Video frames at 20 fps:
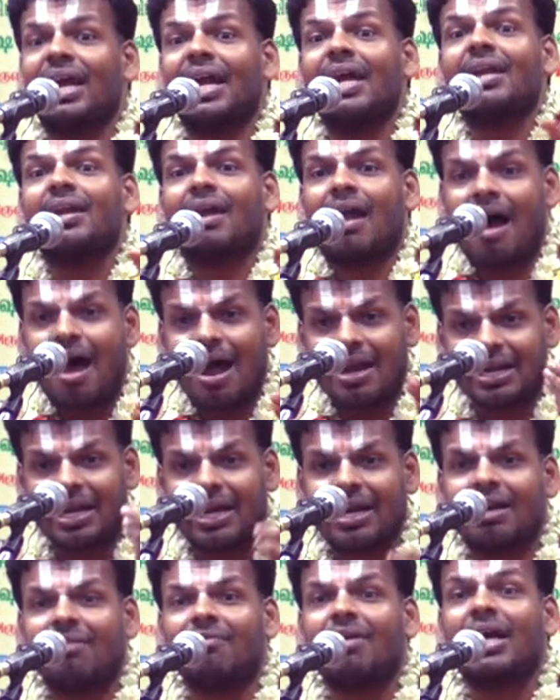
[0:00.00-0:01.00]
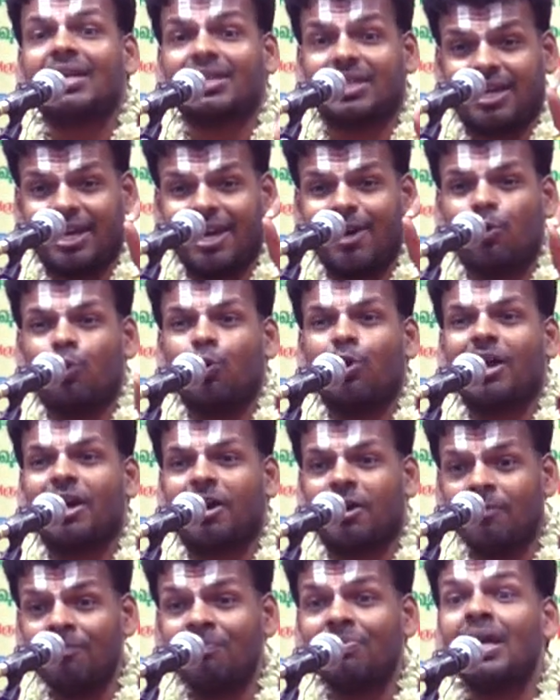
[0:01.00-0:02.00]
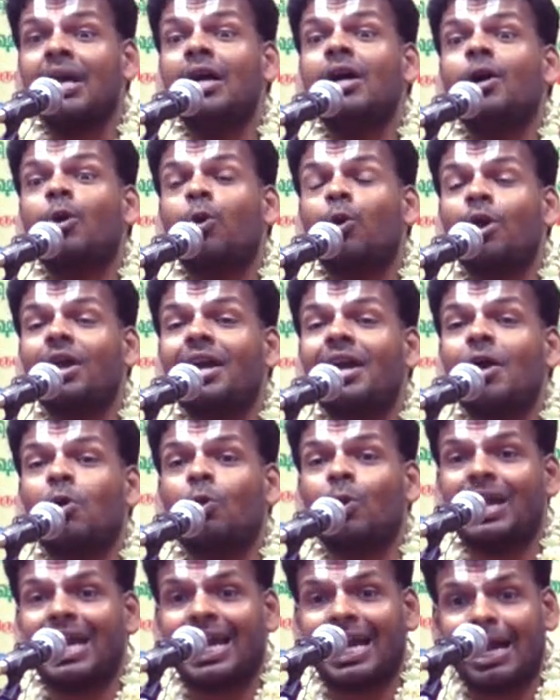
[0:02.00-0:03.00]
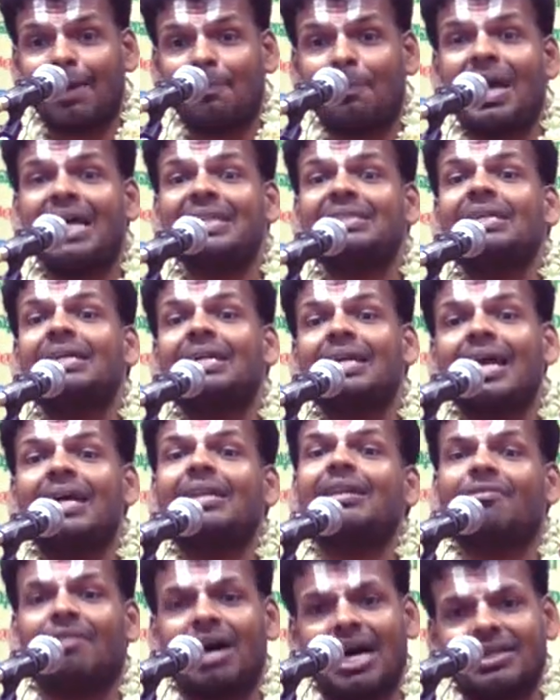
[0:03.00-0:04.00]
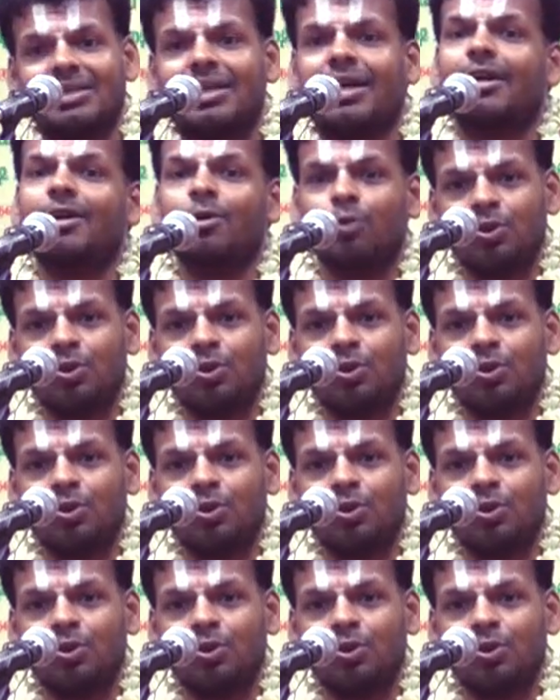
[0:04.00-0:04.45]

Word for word: வரை நான் என்ற வார்த்தையை குறிக்கும் குறிக்கக்கூடிய கெப்பாசிட்டி அந்த வார்த்தைக்கு